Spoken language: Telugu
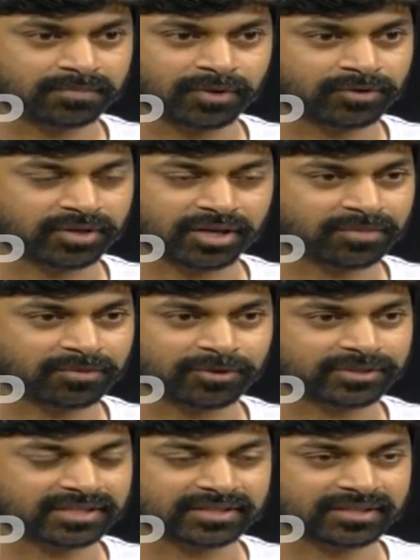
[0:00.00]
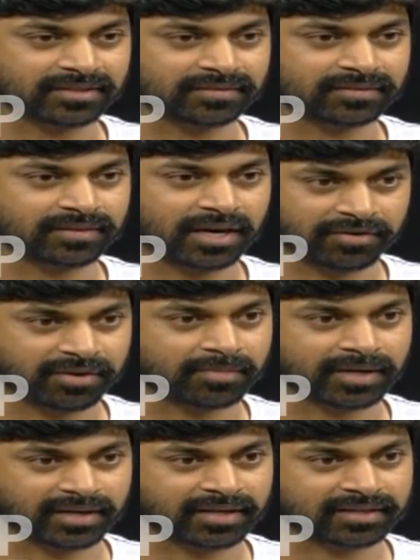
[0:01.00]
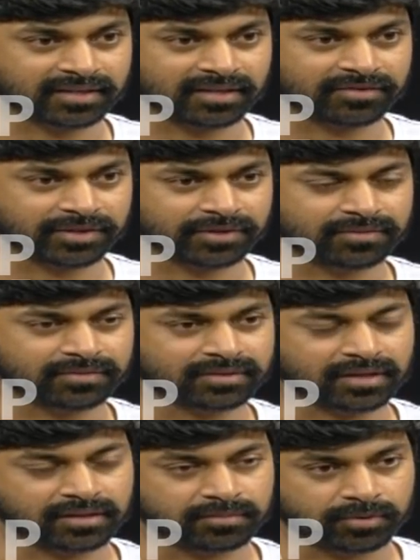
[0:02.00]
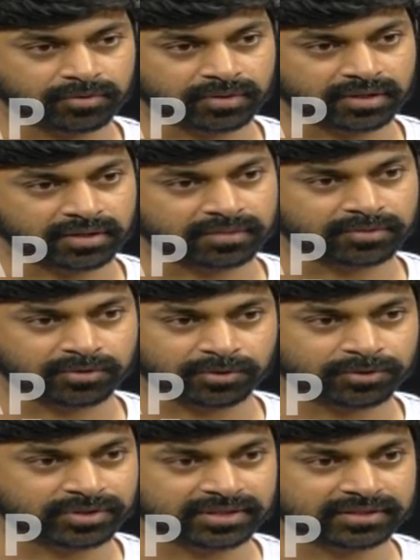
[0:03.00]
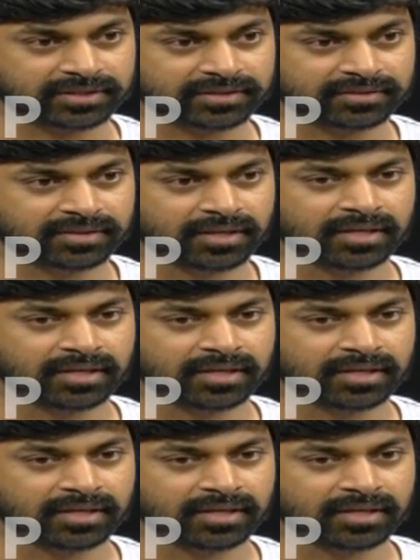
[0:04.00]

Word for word: మౌనరాగం కూడా చేశాను ఆడవారి మాటలకు అర్థల వేరు అండ్ మౌనరాగం రెండు చేశాను